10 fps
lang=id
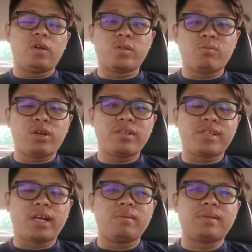Halo semua,
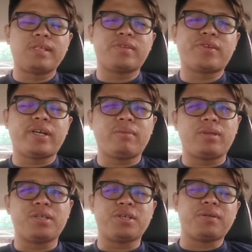salam sejahtera
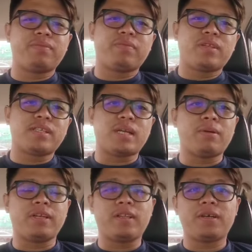Malaysia
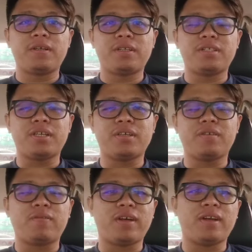Selamat datang ke
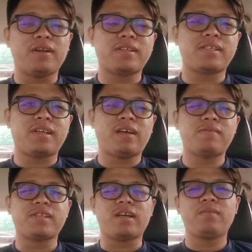channel Fails
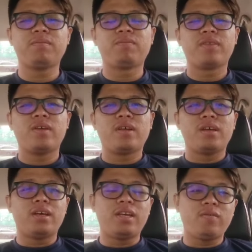Lifestyle
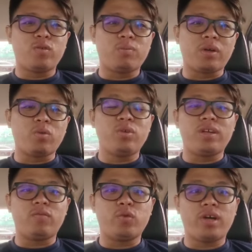Info padu,
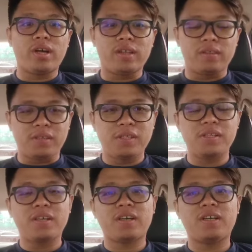info hangat
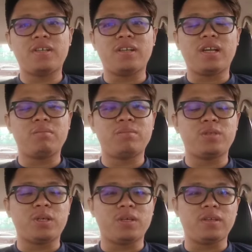disediakan di
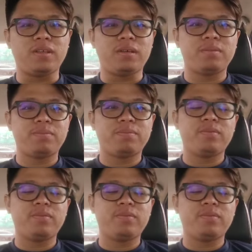dalam channel ini